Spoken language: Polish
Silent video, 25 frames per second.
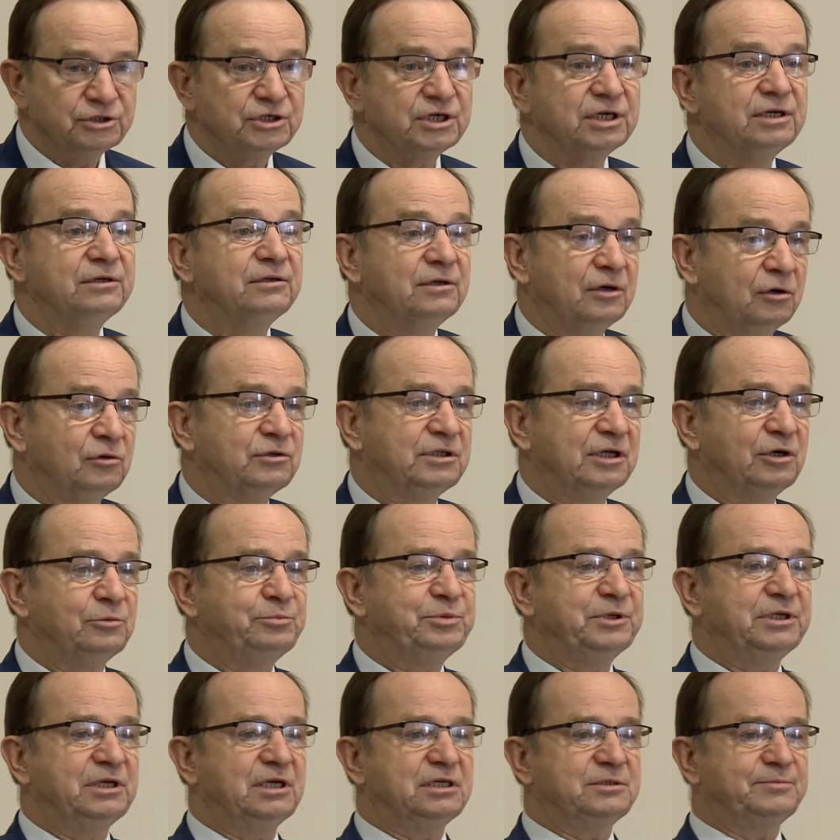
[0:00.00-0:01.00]
że o, ta
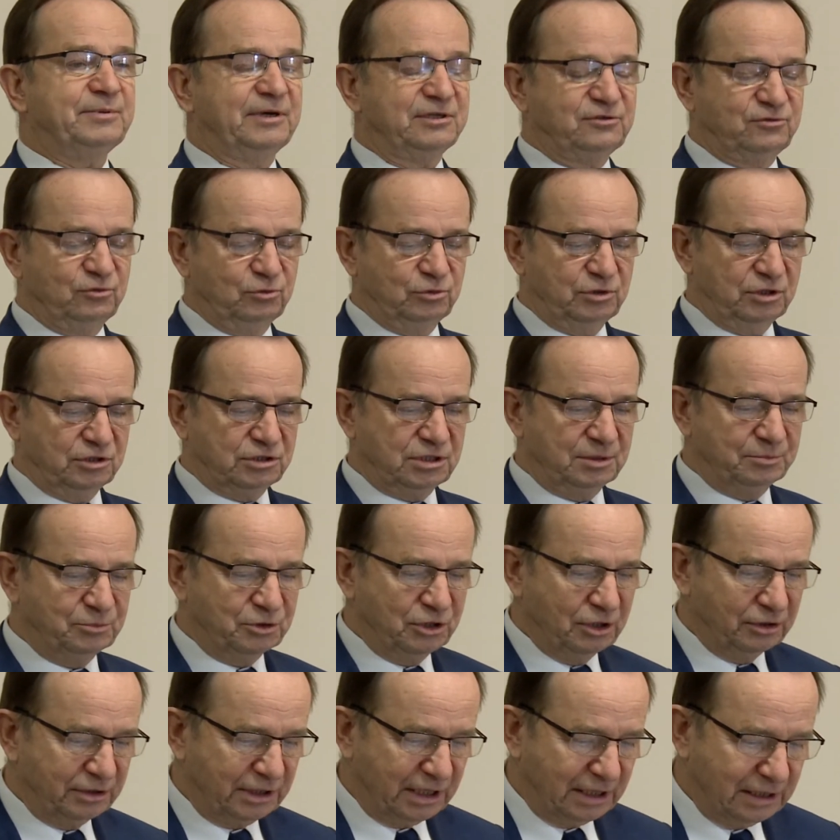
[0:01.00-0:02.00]
opinia jest Państwu
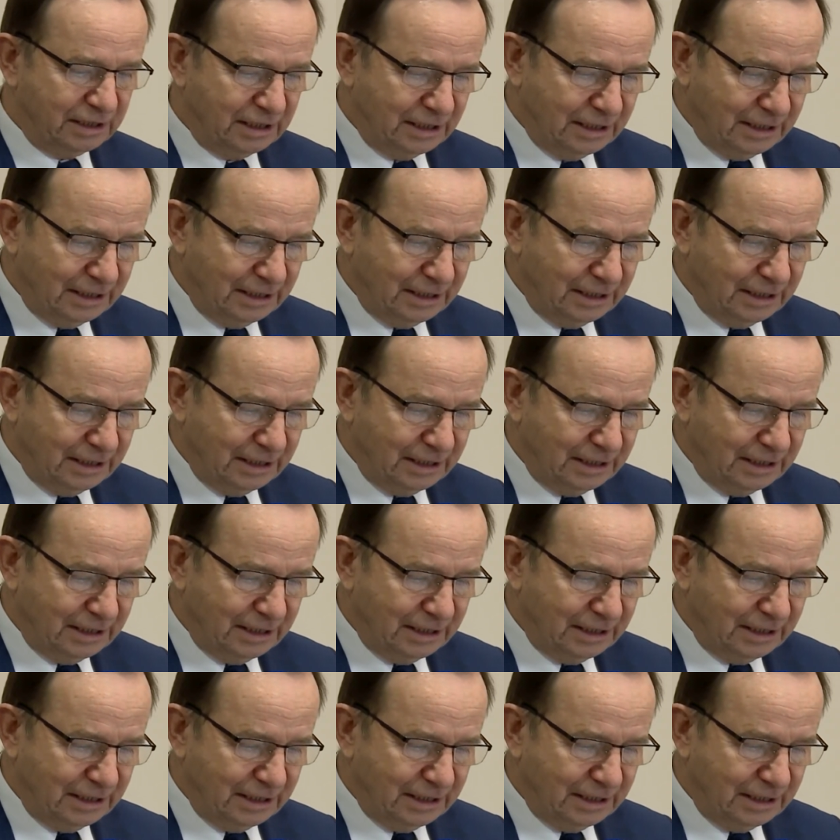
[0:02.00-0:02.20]
udostępniona